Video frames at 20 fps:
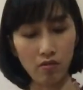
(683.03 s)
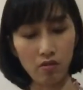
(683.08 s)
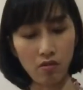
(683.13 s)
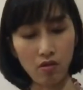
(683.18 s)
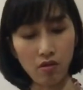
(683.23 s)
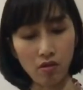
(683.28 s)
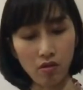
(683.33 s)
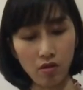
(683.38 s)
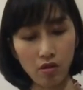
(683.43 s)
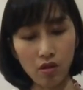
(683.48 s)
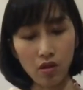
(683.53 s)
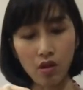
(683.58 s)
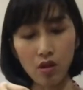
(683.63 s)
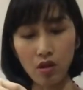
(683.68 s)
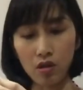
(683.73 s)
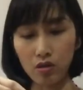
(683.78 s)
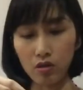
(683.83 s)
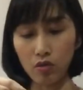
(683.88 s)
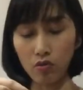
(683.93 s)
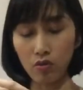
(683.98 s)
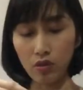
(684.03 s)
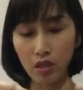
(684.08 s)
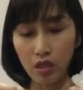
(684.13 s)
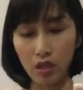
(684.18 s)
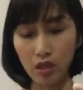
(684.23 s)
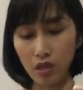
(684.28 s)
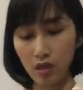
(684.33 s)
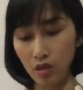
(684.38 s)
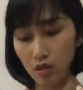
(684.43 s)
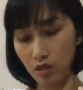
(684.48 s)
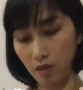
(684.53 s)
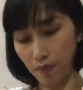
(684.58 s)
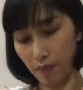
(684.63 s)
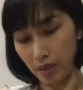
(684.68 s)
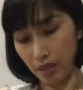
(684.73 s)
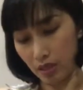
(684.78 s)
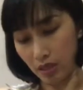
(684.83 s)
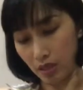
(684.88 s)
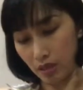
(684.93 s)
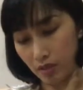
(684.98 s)
แล้วก็ตรงนี้ก็จะ
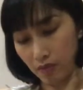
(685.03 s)
เป็น